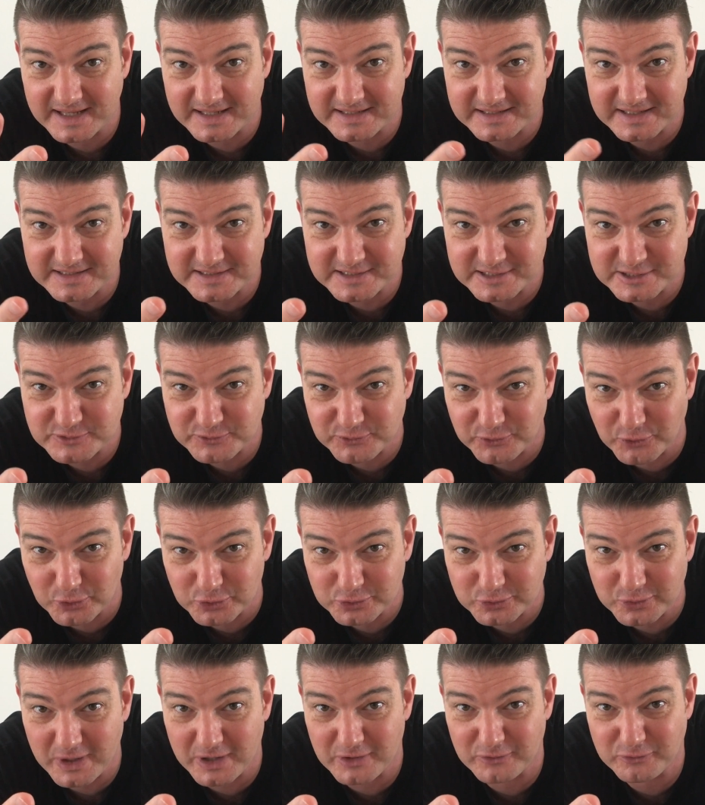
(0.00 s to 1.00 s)
Der, der das
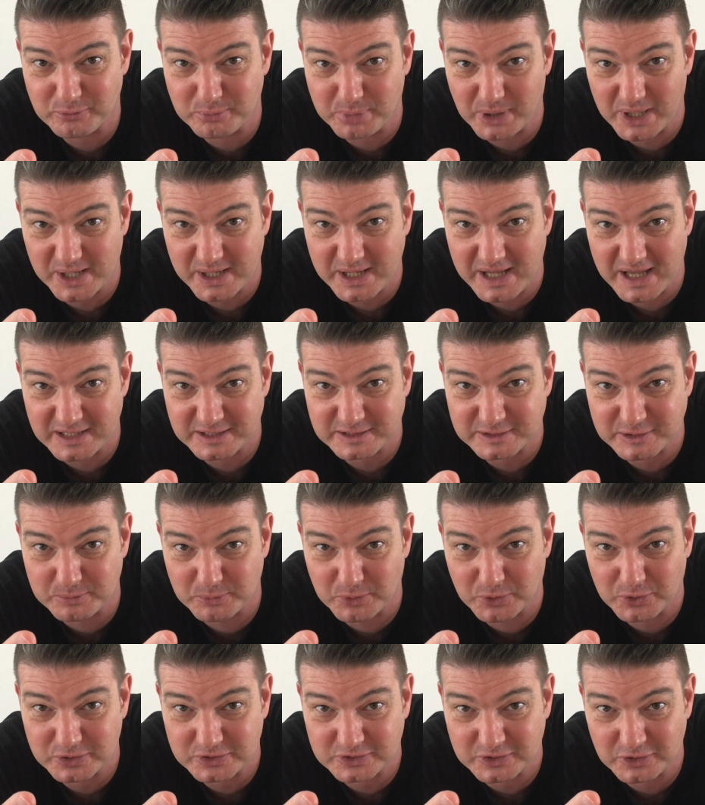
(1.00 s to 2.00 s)
Foto auf dem Plakat
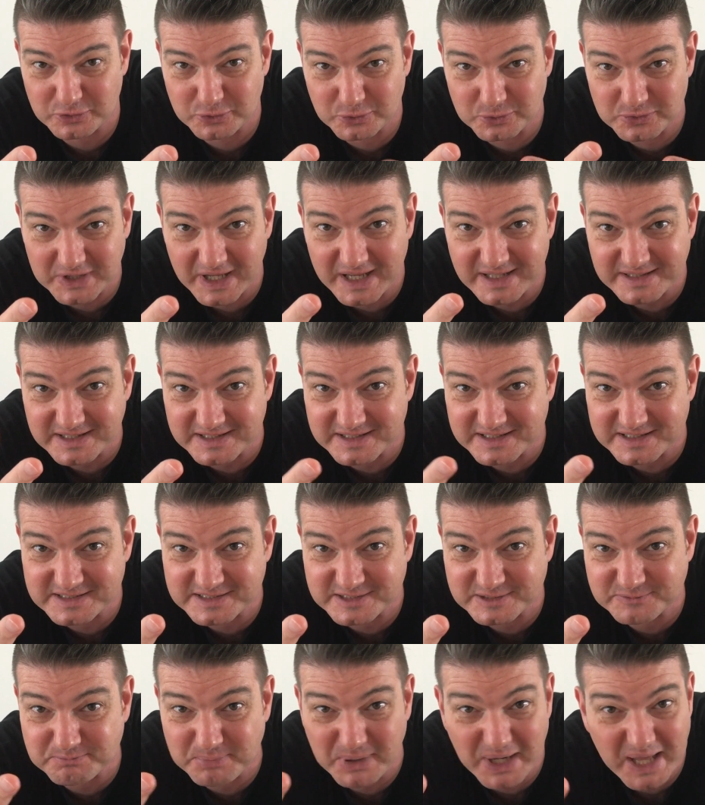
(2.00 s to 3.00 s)
gemacht hat und der, der
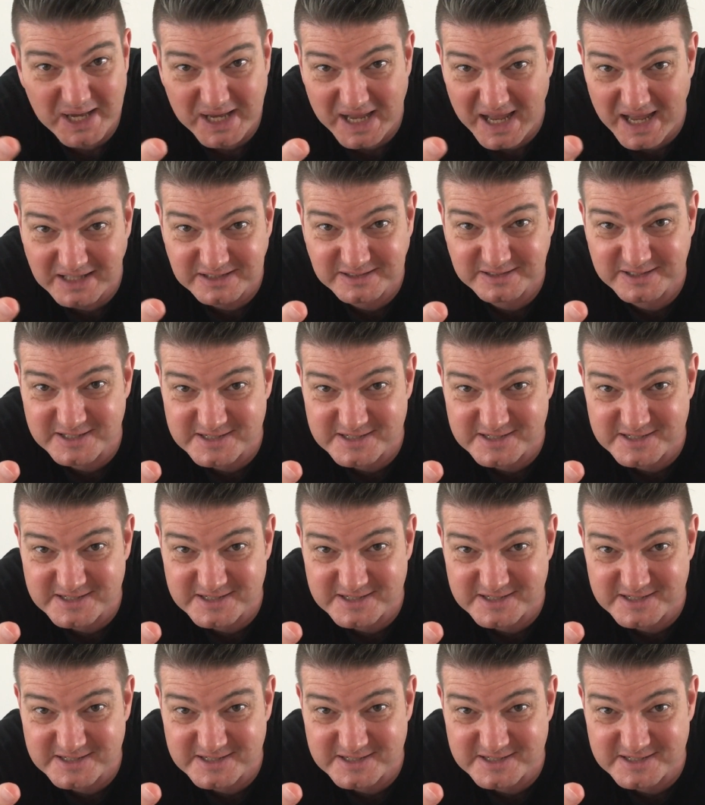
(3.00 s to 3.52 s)
das Plakat